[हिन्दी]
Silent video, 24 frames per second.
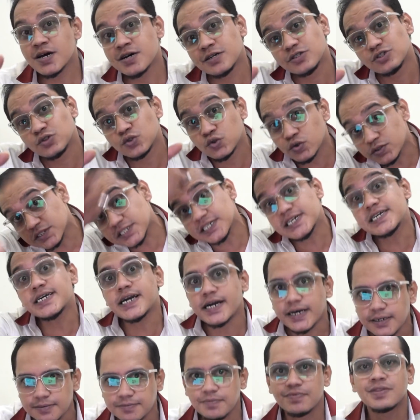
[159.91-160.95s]

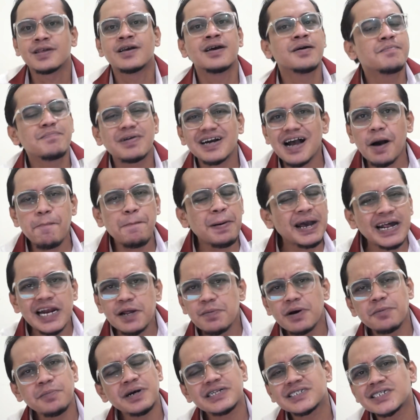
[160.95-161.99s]
द्वितीय मैं कहा पहली
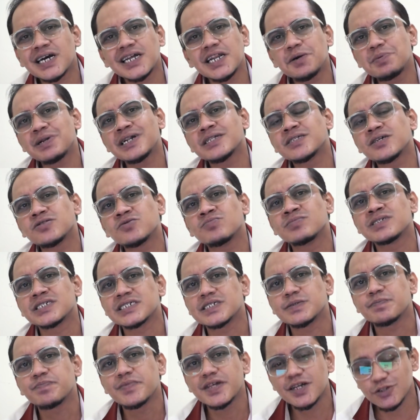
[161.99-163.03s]
बार मैं अच्छा नहीं बना था तुमसे